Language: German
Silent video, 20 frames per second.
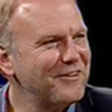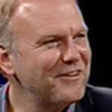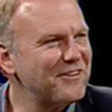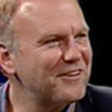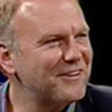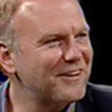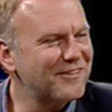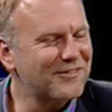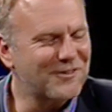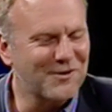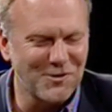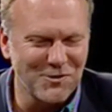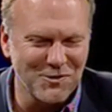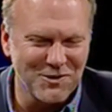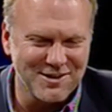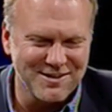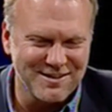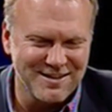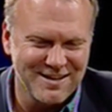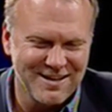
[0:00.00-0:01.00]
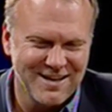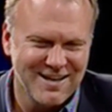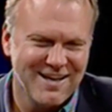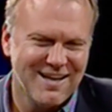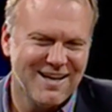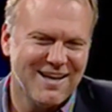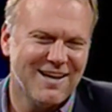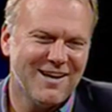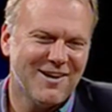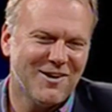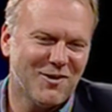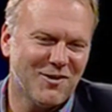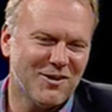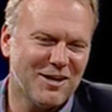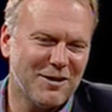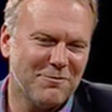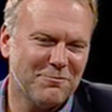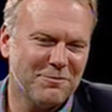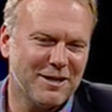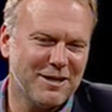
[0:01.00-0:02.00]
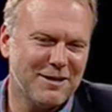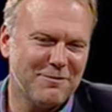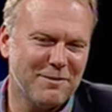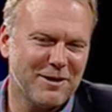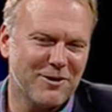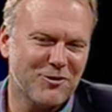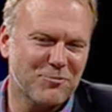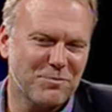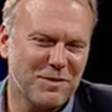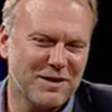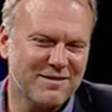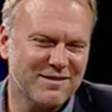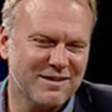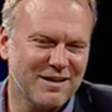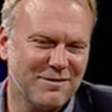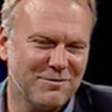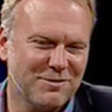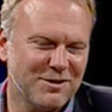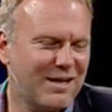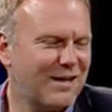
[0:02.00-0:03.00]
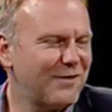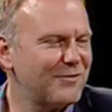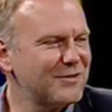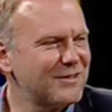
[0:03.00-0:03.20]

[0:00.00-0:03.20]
wie sich das gehört. Ja, ja und haben jede Menge Spaß gehabt und haben